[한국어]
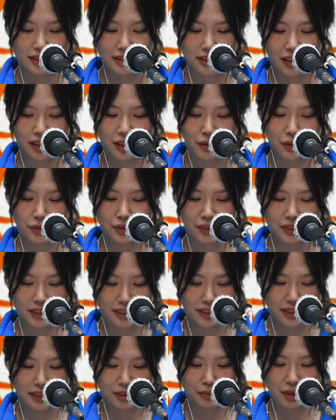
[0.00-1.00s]
새로운
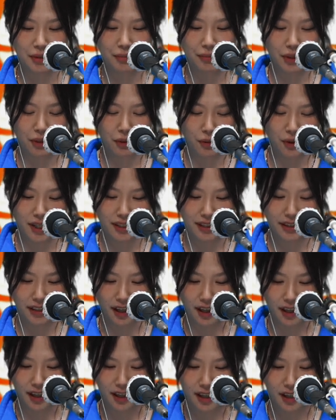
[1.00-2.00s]
지금이 필요할
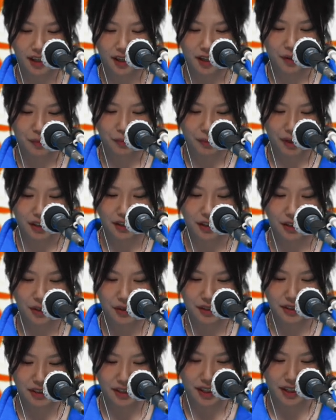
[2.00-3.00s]
때 메이크
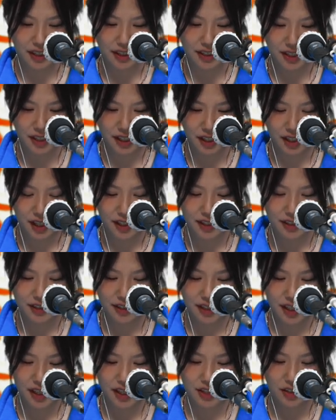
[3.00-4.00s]
올 스테이지
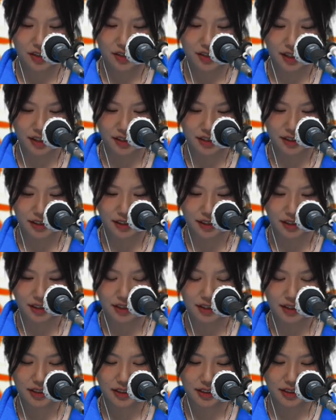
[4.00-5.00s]
스테이션 Z
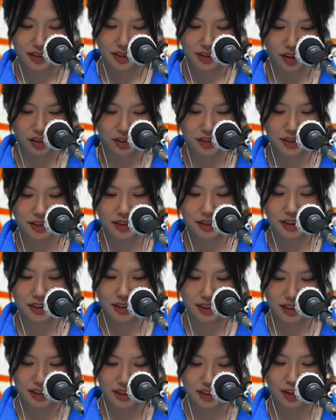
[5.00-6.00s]
저는
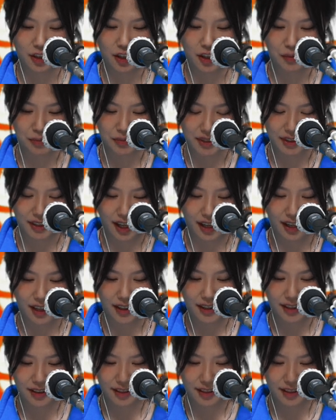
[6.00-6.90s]
진저입니다.